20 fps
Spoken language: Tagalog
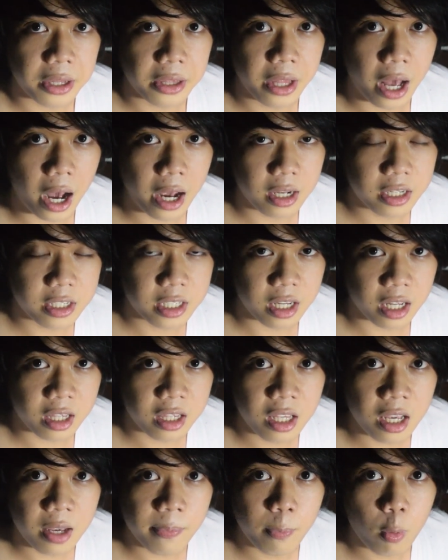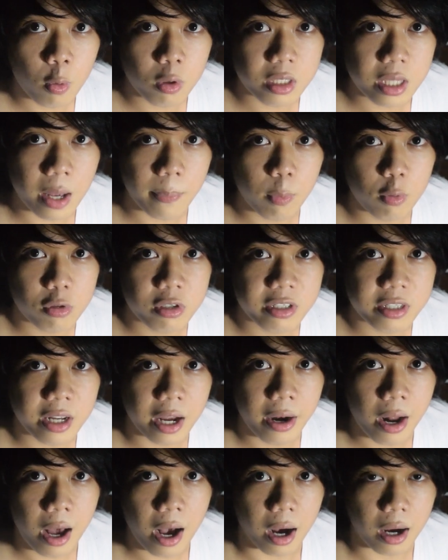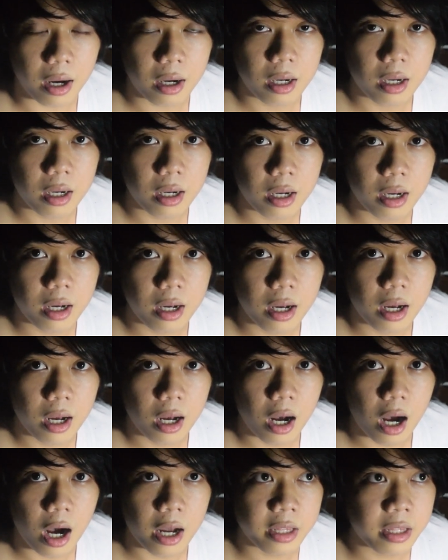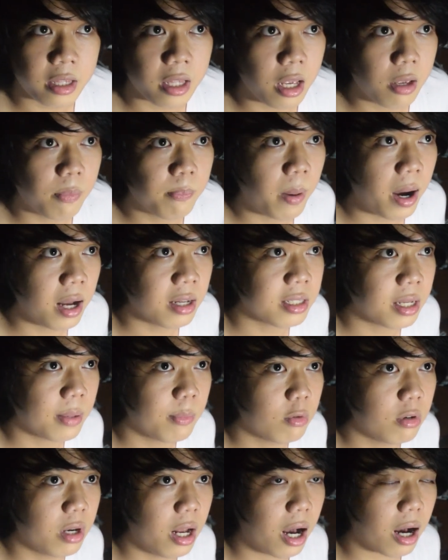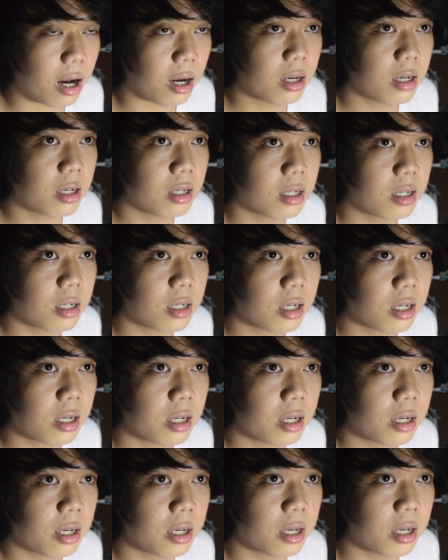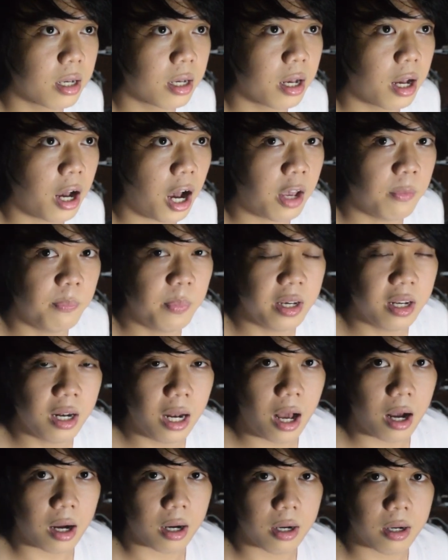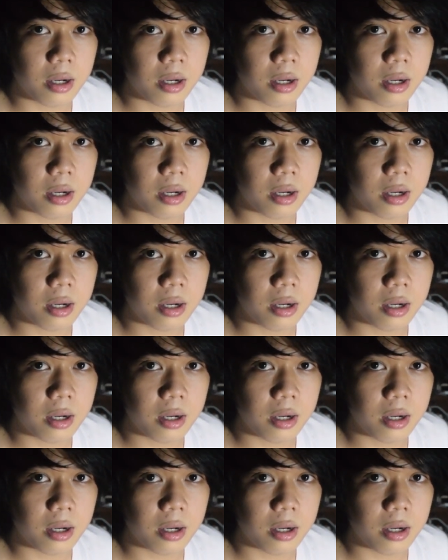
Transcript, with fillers: dahil sa tipong tapos ka na at naipasa mo na, ay biglang